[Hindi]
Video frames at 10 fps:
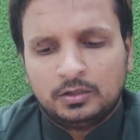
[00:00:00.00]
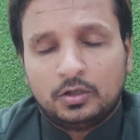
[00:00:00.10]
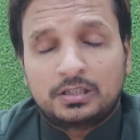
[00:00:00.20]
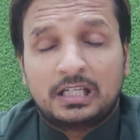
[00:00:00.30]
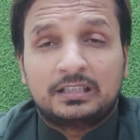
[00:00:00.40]

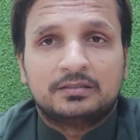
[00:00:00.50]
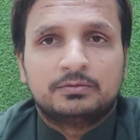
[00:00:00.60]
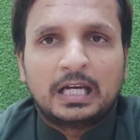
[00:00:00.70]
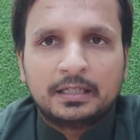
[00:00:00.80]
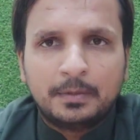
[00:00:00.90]
और यानी कि
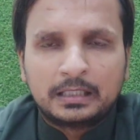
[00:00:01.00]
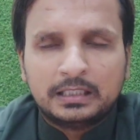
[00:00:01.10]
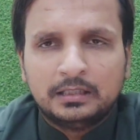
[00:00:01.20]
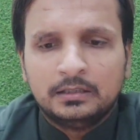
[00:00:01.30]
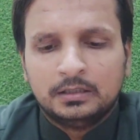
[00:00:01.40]
जाहिर बात
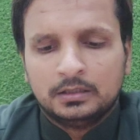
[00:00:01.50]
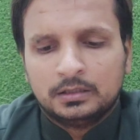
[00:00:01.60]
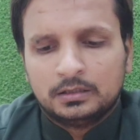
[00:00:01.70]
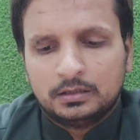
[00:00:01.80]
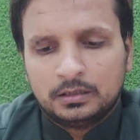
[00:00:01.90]

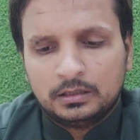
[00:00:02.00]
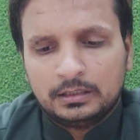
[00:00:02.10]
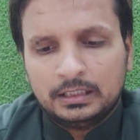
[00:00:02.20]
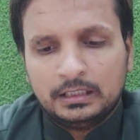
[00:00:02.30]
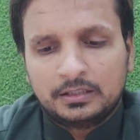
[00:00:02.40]
है
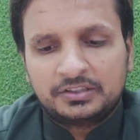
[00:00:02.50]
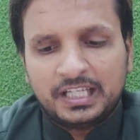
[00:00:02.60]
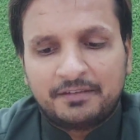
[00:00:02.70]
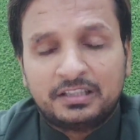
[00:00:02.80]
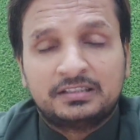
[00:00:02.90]
ये अच्छी
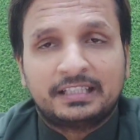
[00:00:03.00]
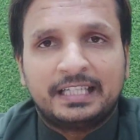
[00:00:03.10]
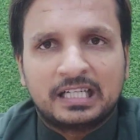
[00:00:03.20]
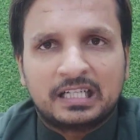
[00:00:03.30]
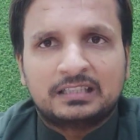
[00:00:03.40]
एवरेज से
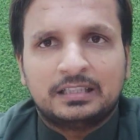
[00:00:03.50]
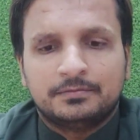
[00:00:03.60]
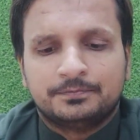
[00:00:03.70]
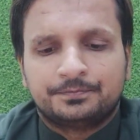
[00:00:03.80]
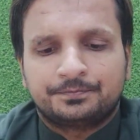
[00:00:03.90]
खेल रहे थे
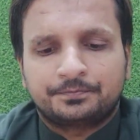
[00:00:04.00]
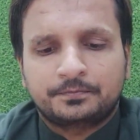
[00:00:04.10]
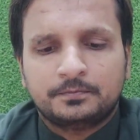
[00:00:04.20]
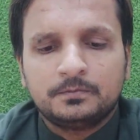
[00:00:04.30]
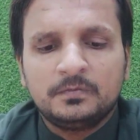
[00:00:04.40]

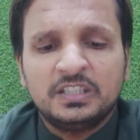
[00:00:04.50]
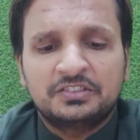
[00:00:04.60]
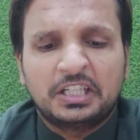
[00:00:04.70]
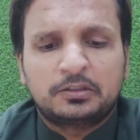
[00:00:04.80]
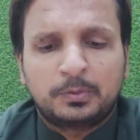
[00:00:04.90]

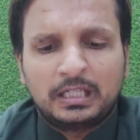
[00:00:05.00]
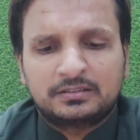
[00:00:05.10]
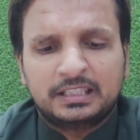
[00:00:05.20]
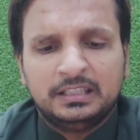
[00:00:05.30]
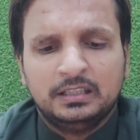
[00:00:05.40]
सिक्स
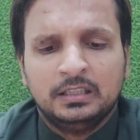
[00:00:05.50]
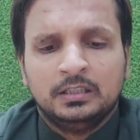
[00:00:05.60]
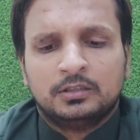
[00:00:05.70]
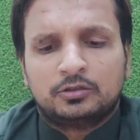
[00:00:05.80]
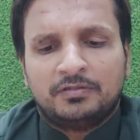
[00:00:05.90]
प्लस की
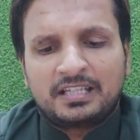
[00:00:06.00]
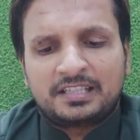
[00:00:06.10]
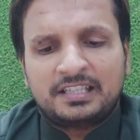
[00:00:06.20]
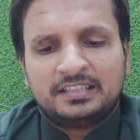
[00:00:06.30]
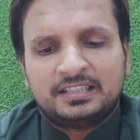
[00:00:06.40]
तो
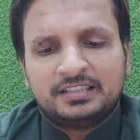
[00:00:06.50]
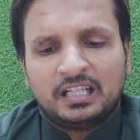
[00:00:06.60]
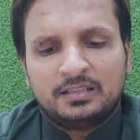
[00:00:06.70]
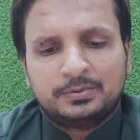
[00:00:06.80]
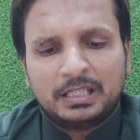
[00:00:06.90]
वेस्ट इंडीज़ की
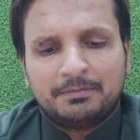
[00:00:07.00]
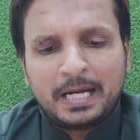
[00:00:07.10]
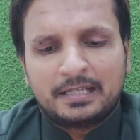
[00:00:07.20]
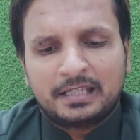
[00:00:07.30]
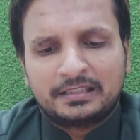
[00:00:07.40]
जानब से
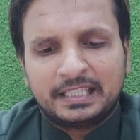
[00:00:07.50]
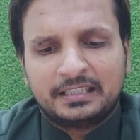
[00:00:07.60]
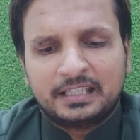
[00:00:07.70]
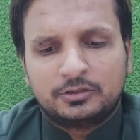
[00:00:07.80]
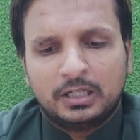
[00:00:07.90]
ब्रैंडन
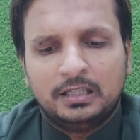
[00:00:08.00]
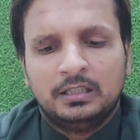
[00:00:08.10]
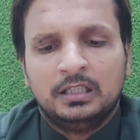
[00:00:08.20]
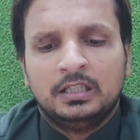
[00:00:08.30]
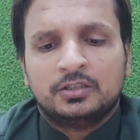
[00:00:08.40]
किंग ने जो है
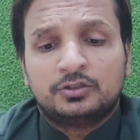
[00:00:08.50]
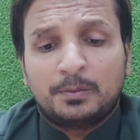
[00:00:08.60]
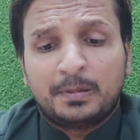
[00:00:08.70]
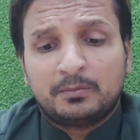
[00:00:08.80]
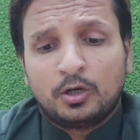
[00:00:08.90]

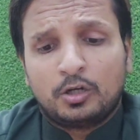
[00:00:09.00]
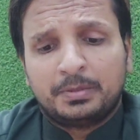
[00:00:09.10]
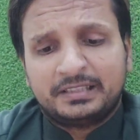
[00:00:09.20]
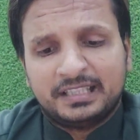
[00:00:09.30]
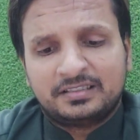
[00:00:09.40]
छप्पन बॉलों
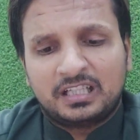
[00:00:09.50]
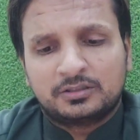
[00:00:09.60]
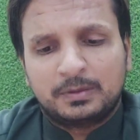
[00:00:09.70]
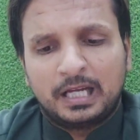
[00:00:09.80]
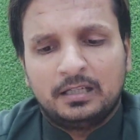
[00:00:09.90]
में तीस
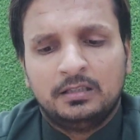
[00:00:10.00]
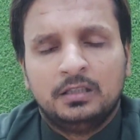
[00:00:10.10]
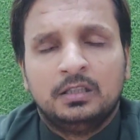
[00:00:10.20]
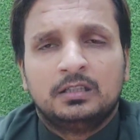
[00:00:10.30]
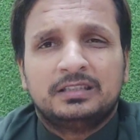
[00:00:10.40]
रन बनाए
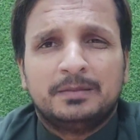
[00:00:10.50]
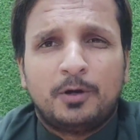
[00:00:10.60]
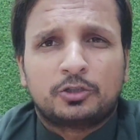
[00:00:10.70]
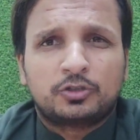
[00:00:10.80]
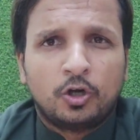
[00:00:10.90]
ये
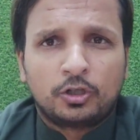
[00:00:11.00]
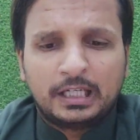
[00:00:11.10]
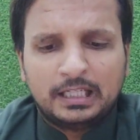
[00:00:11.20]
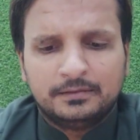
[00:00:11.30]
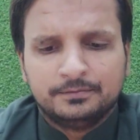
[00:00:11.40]
बहुत स्लो
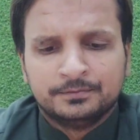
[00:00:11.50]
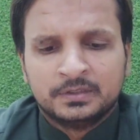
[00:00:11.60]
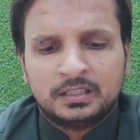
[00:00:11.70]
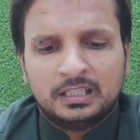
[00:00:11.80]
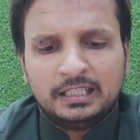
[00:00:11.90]
खेले
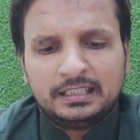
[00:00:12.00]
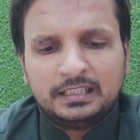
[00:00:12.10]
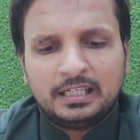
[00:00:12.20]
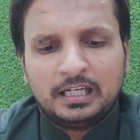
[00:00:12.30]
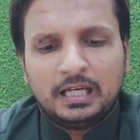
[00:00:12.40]
लेकिन